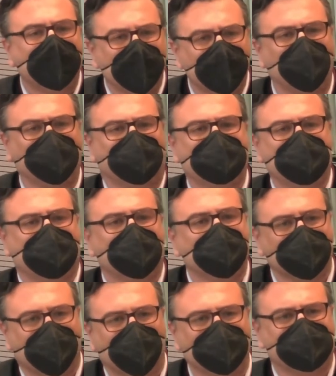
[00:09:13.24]

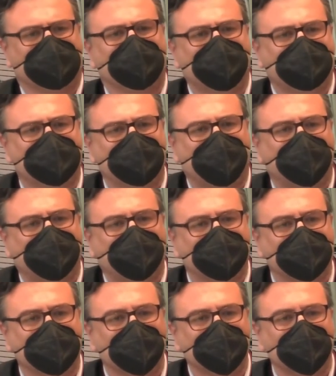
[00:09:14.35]
professionell zu arbeiten.
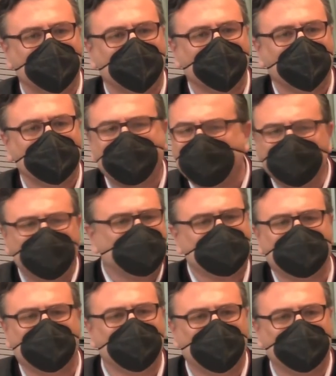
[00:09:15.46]
Dass man nicht
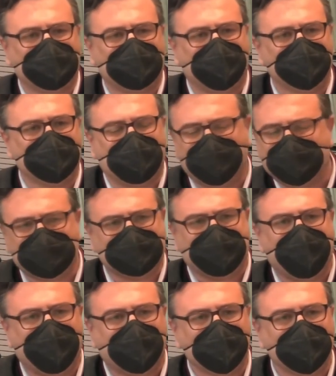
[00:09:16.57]
immer mit jedem kann, ist
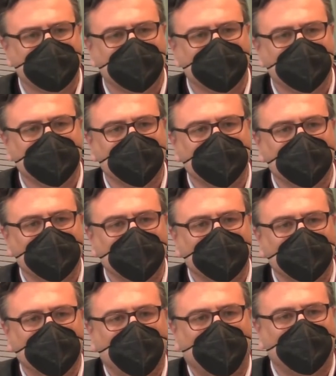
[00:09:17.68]
klar.
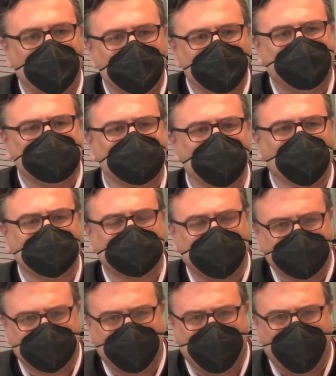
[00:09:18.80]
Aber messt euch an
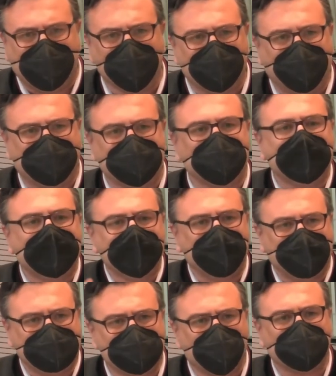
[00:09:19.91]
der Arbeit,
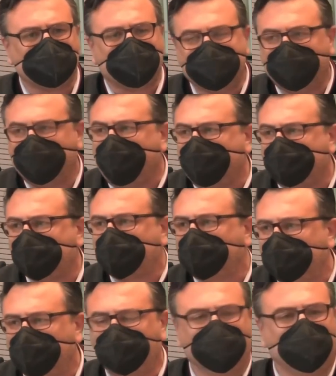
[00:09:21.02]
messt euch an der Leistung, die
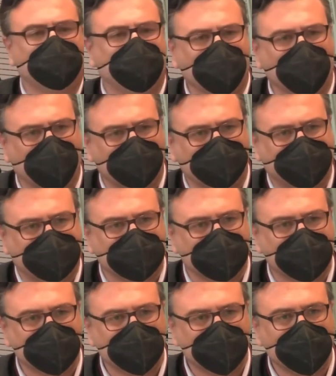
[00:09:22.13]
ihr für die Bürger bringt.
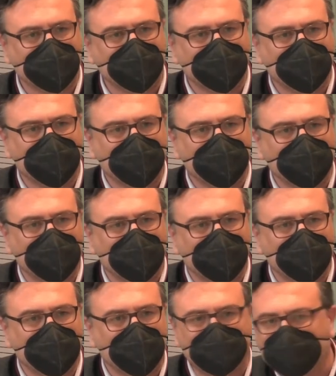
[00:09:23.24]

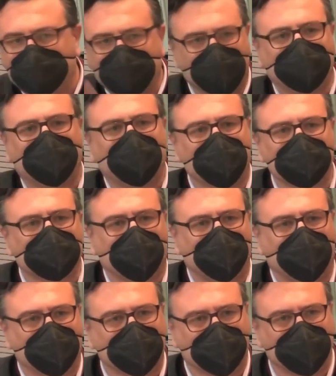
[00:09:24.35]
Und nicht, ob ihr
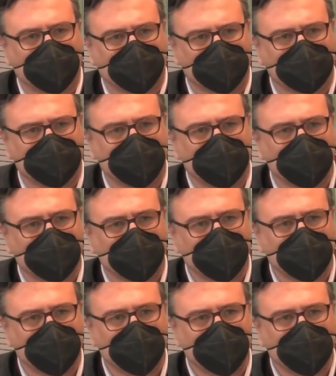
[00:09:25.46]
untereinander gut könnt.
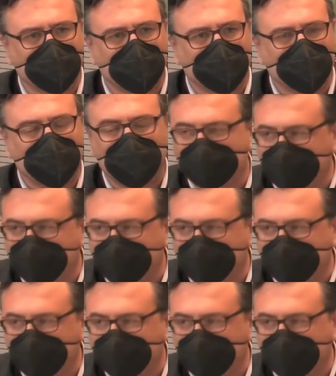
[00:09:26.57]
Und